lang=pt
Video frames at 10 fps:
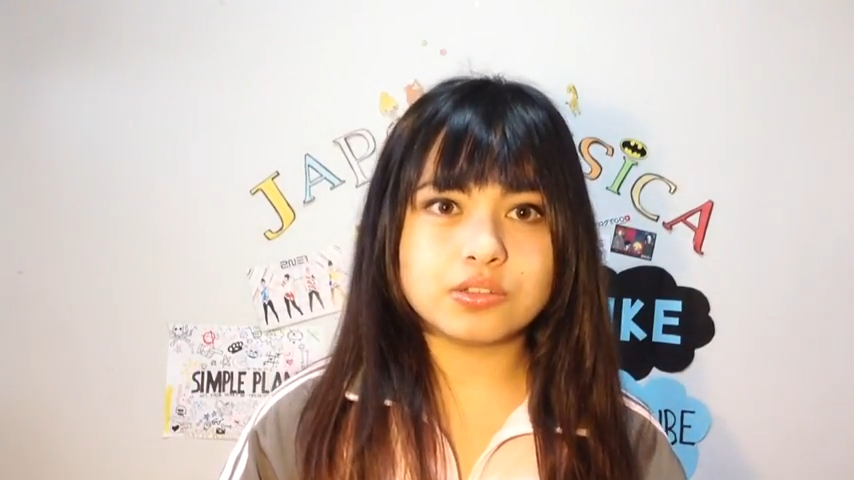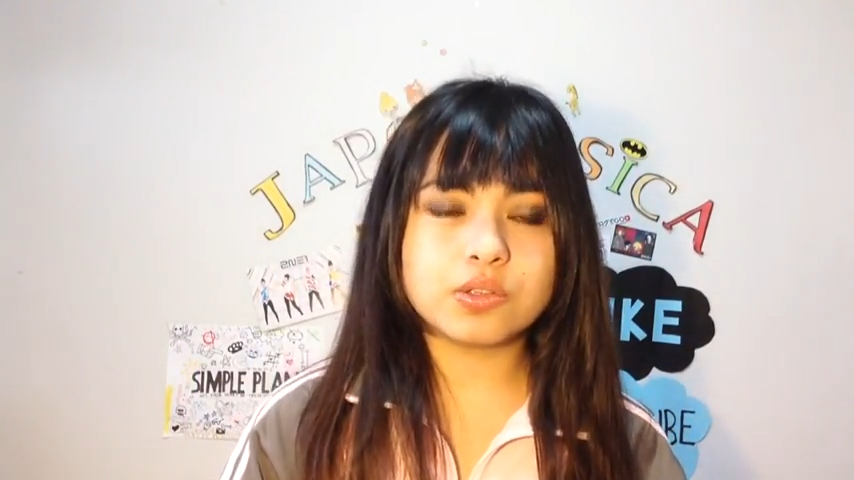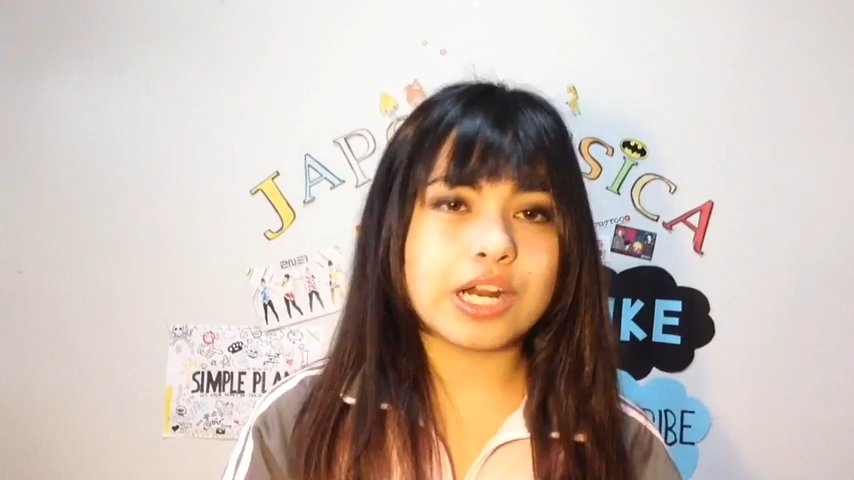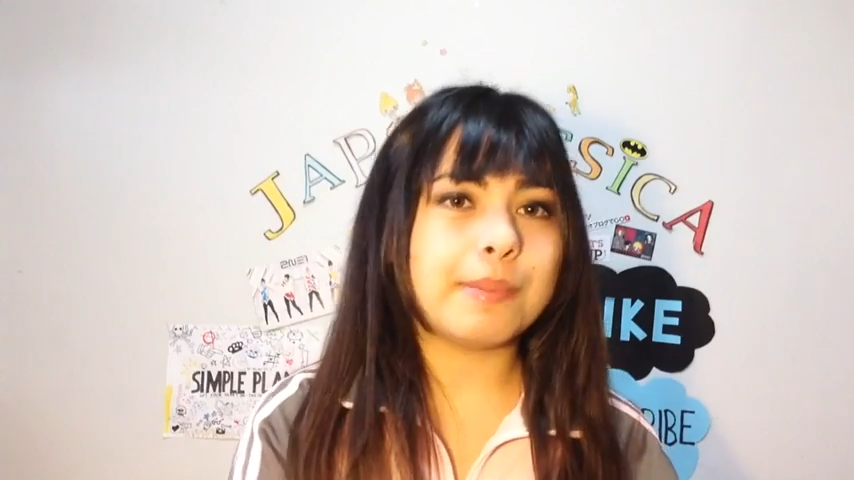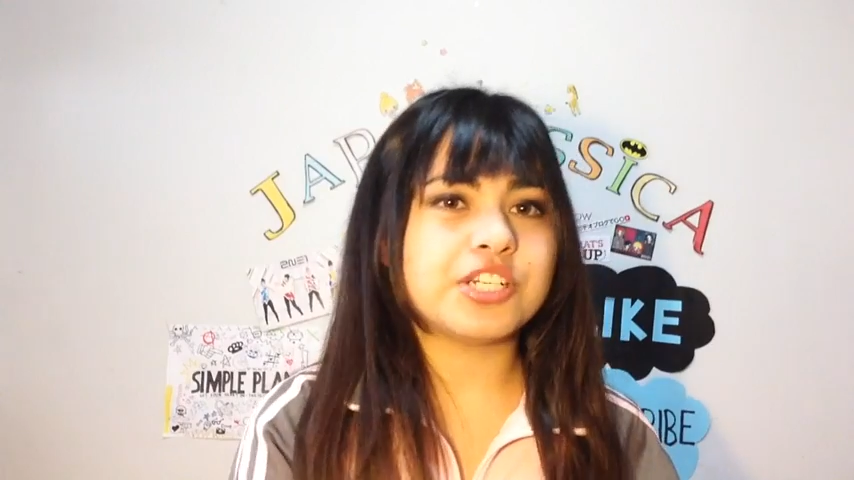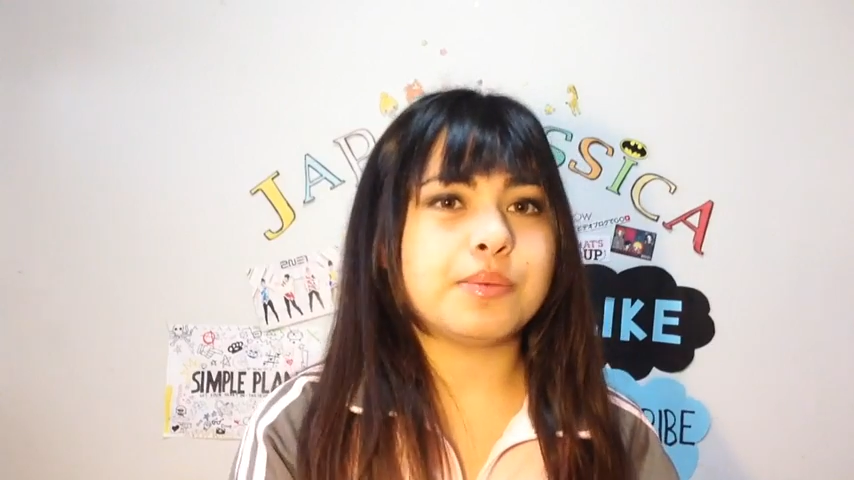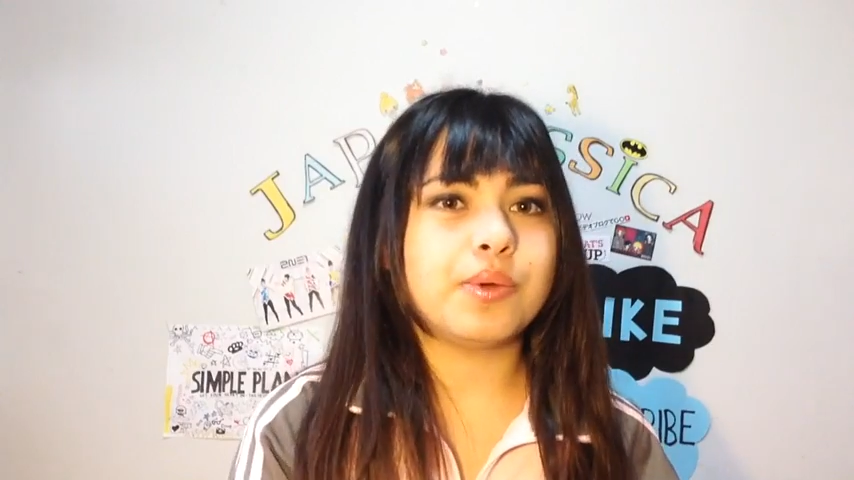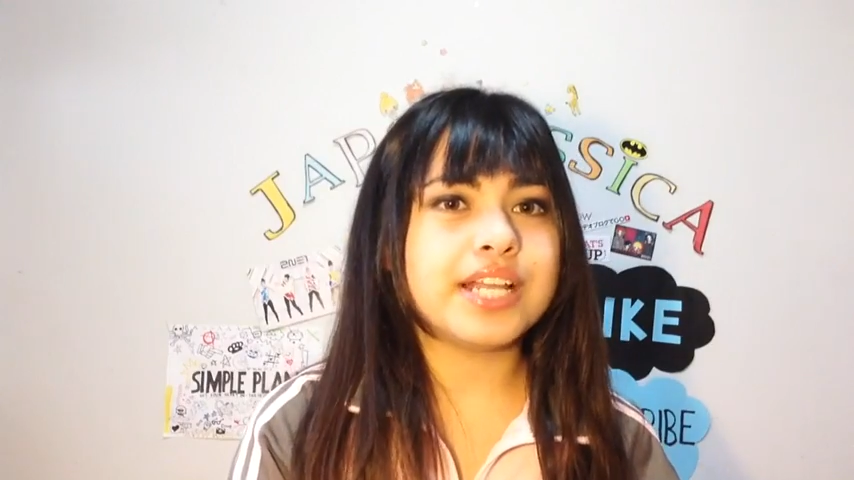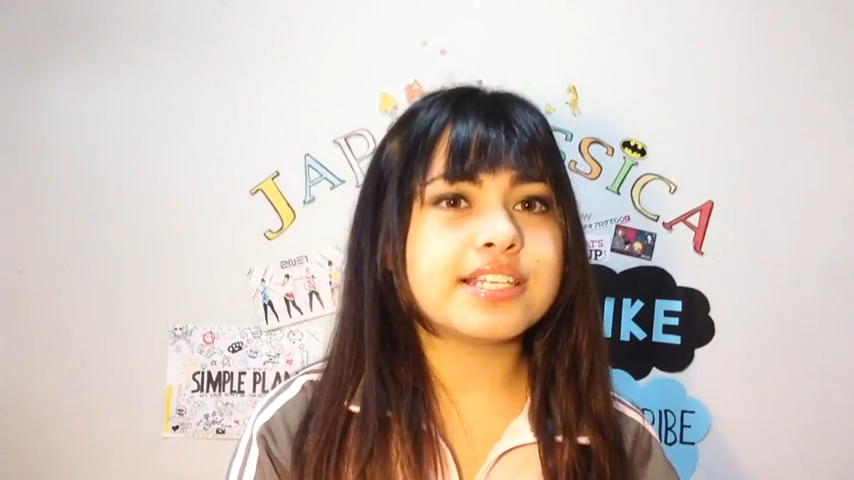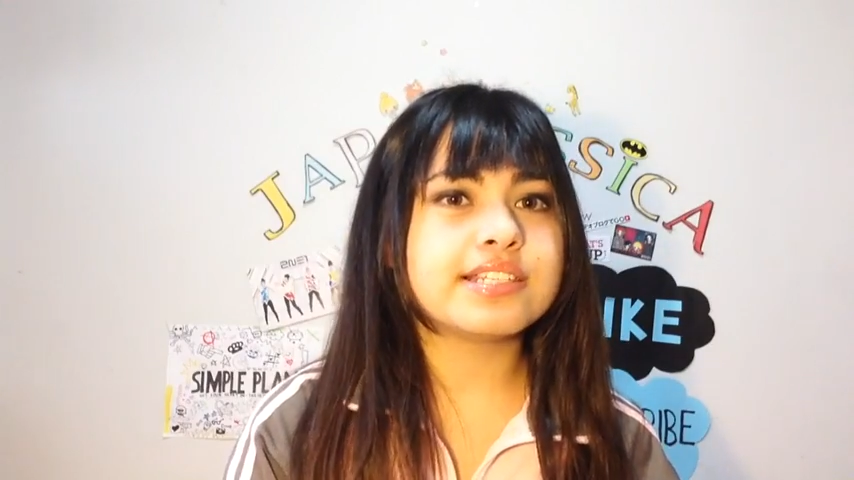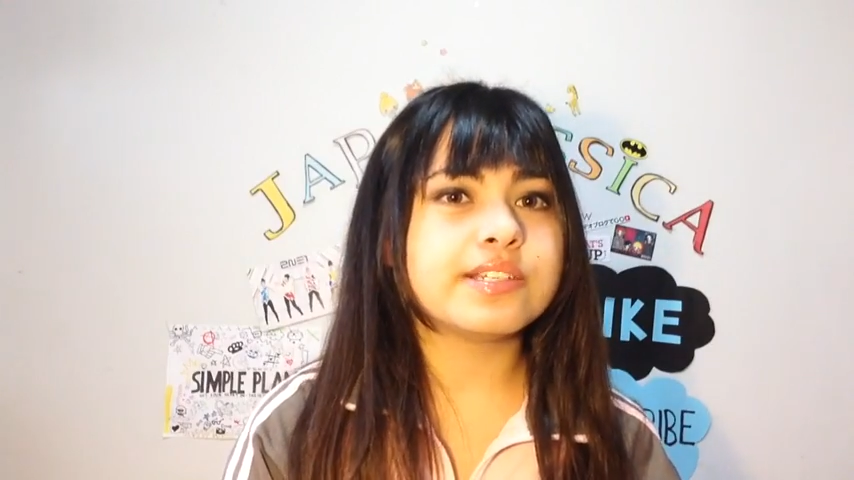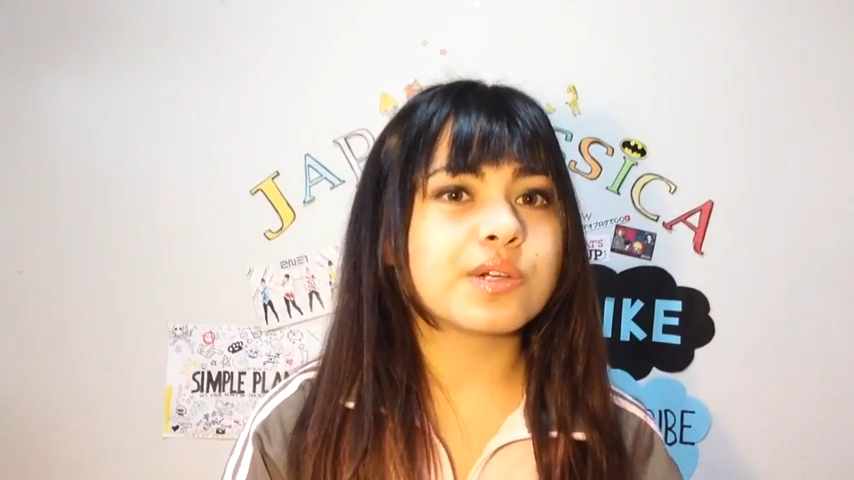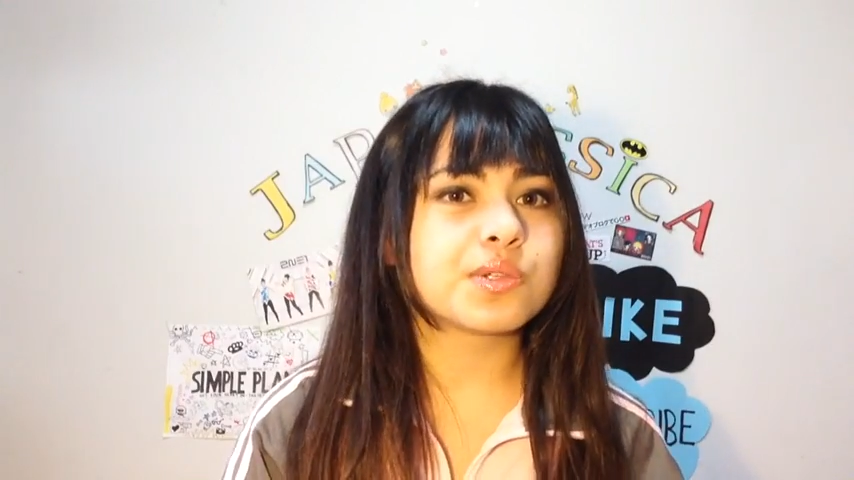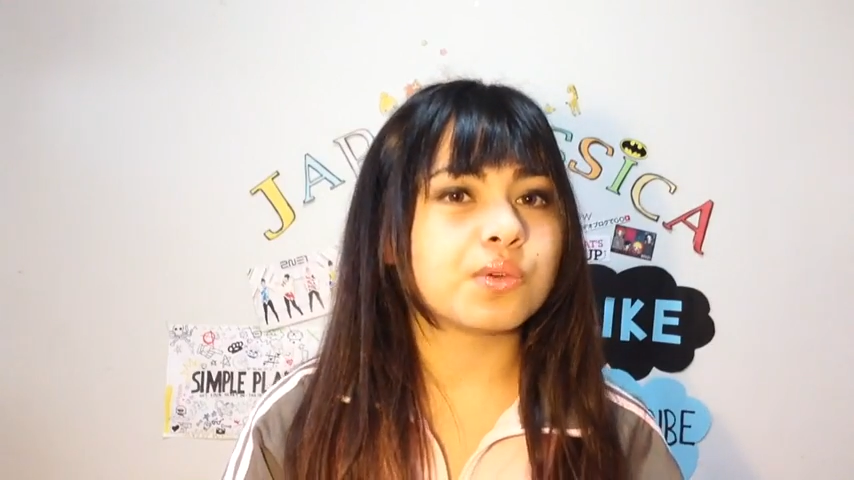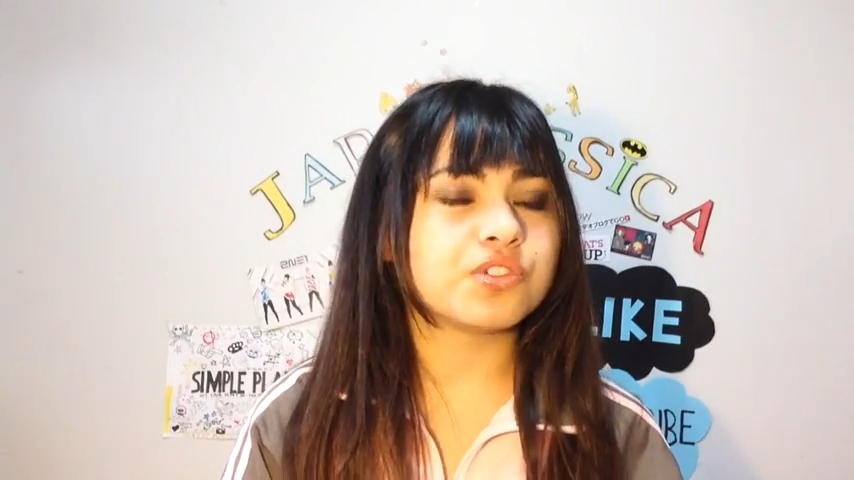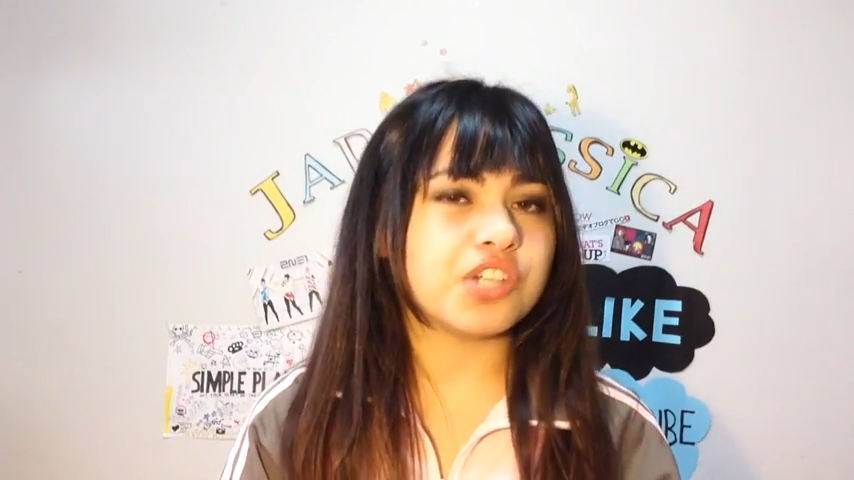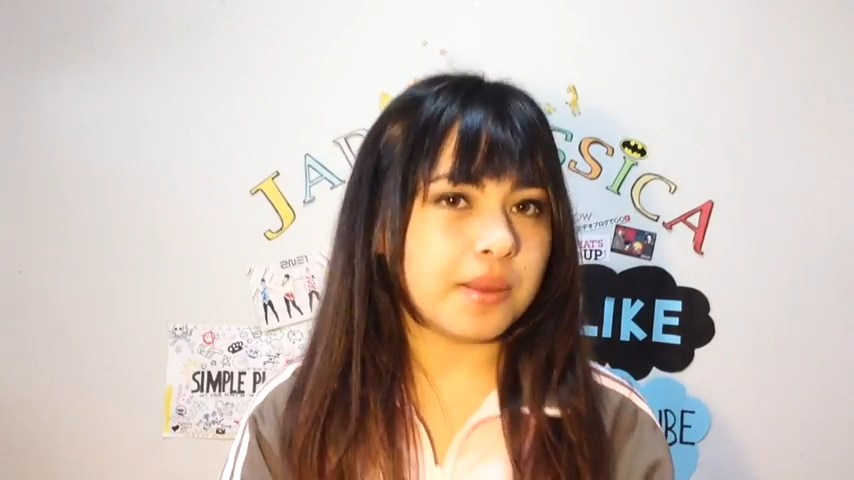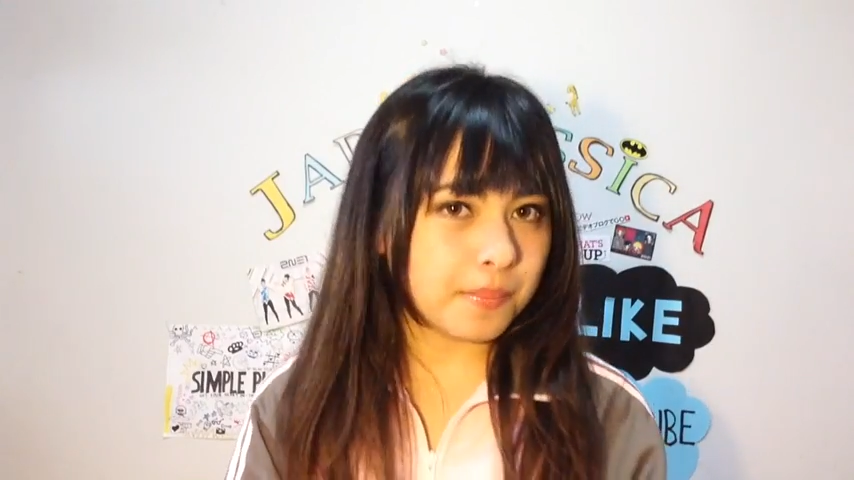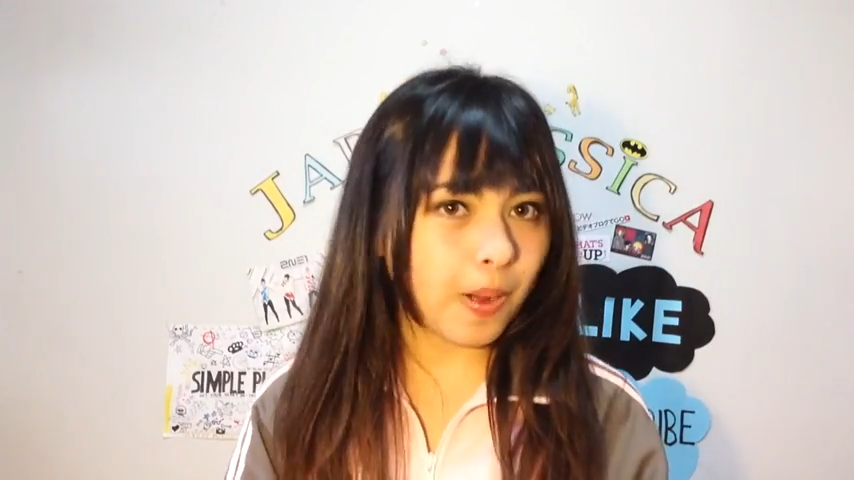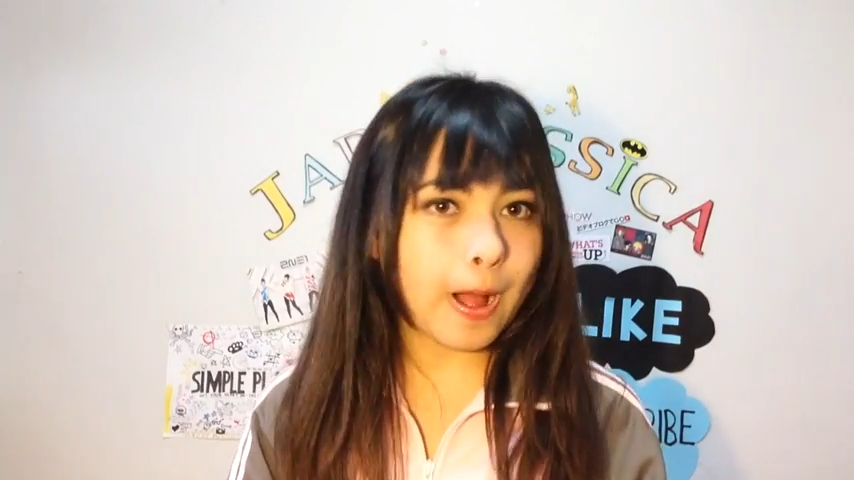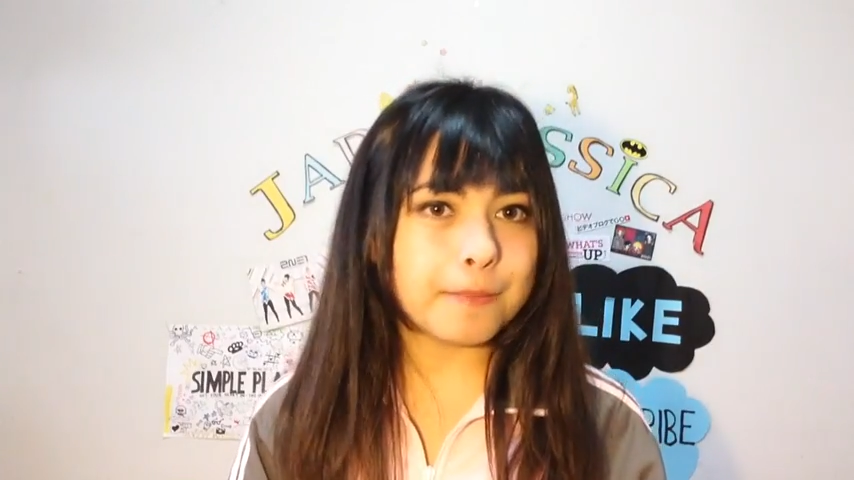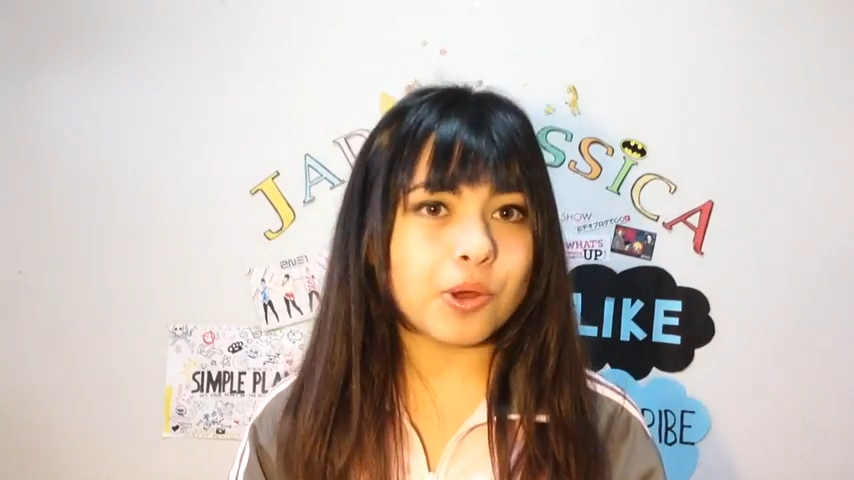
dramas japoneses e eu sou J-pop,